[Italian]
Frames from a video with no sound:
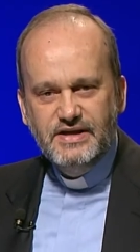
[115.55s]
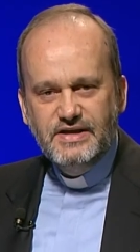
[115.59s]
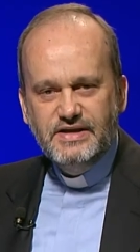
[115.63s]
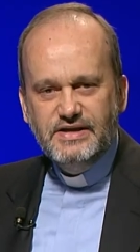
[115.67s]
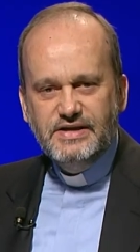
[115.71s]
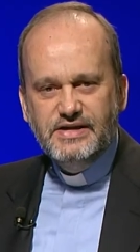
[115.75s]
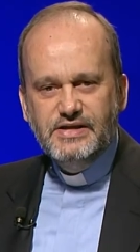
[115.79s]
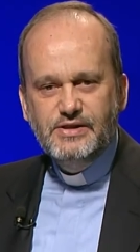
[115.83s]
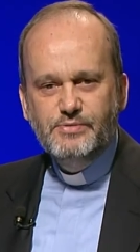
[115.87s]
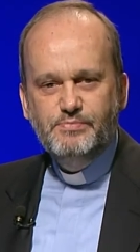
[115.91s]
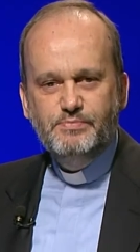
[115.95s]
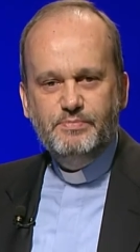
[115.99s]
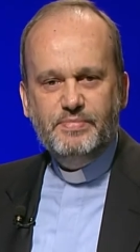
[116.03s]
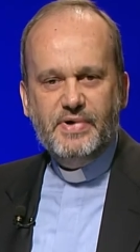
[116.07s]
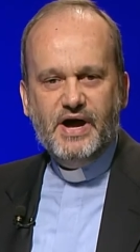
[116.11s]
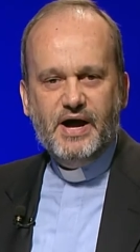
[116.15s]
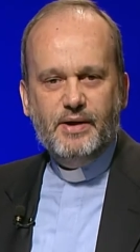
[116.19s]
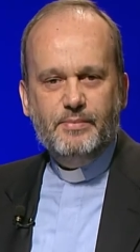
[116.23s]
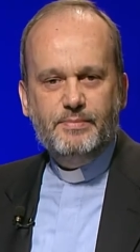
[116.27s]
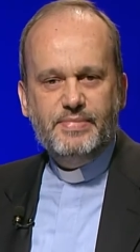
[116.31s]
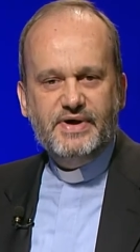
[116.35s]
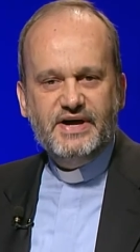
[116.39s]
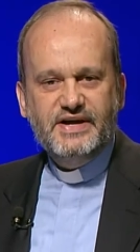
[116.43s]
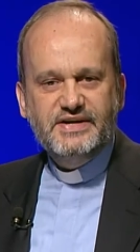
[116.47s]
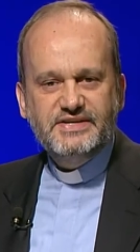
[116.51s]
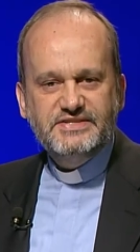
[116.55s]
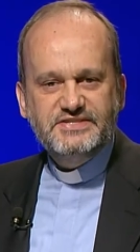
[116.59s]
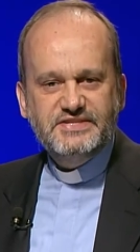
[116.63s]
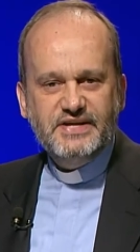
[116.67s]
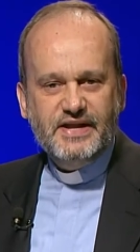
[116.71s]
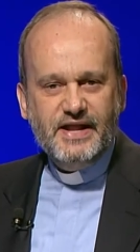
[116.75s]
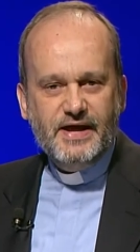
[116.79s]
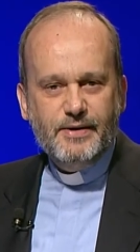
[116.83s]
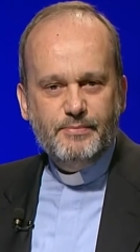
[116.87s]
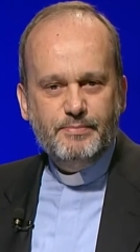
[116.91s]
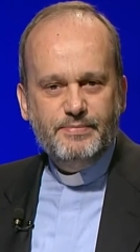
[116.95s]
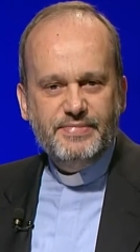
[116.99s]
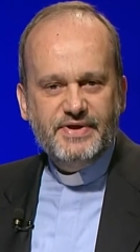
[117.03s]
il Papa
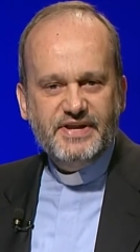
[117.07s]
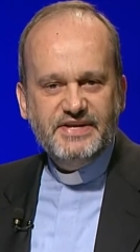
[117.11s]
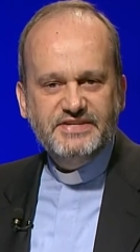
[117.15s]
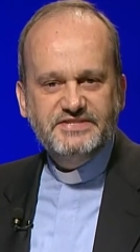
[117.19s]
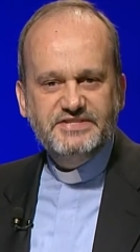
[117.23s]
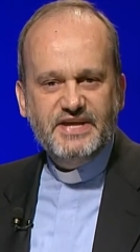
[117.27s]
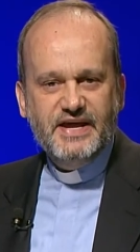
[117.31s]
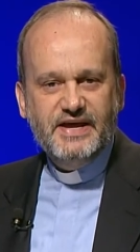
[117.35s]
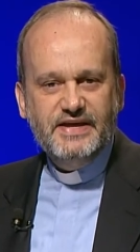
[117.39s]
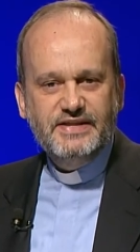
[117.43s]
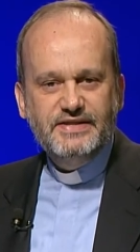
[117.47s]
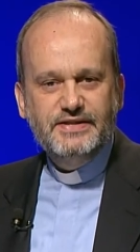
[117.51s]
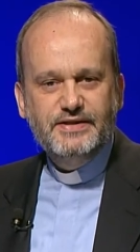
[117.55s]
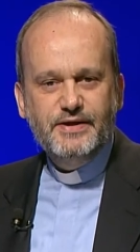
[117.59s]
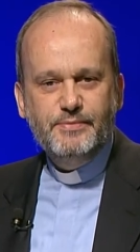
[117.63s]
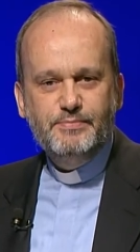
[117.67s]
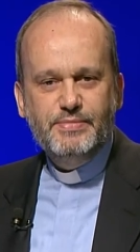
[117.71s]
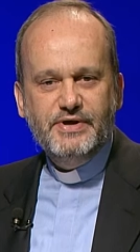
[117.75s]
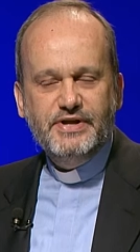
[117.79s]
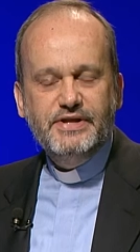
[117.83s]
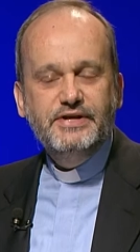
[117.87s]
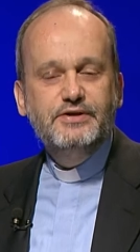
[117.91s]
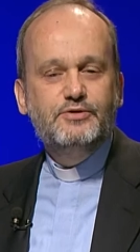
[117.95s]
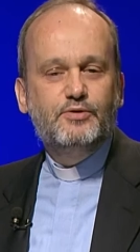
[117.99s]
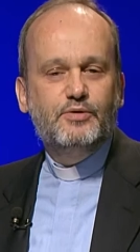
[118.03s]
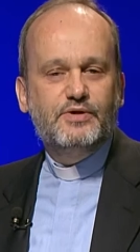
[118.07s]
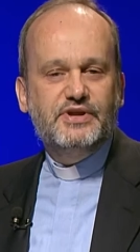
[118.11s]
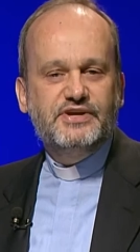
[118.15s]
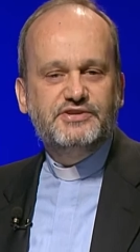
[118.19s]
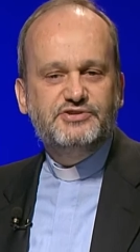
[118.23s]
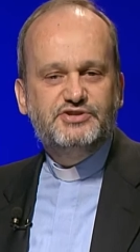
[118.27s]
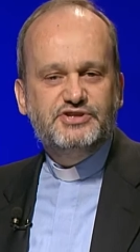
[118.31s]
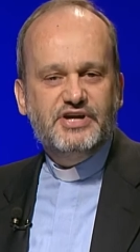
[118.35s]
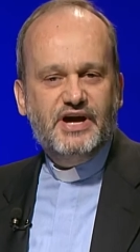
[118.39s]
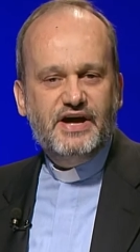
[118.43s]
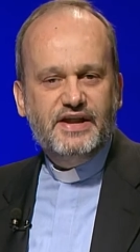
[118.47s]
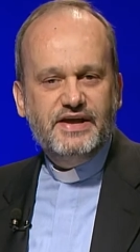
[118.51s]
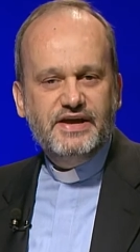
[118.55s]
sarà presente per
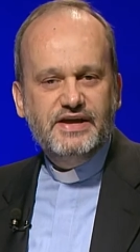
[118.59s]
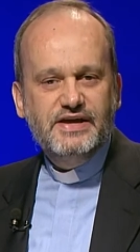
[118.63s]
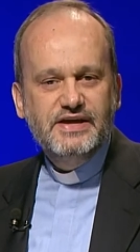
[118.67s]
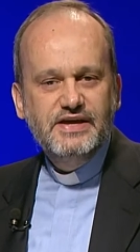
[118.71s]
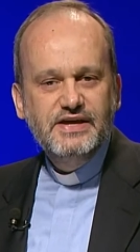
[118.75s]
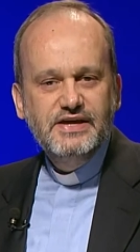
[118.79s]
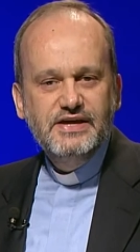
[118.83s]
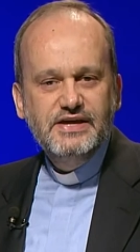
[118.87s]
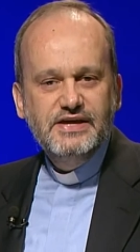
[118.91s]
incoraggiare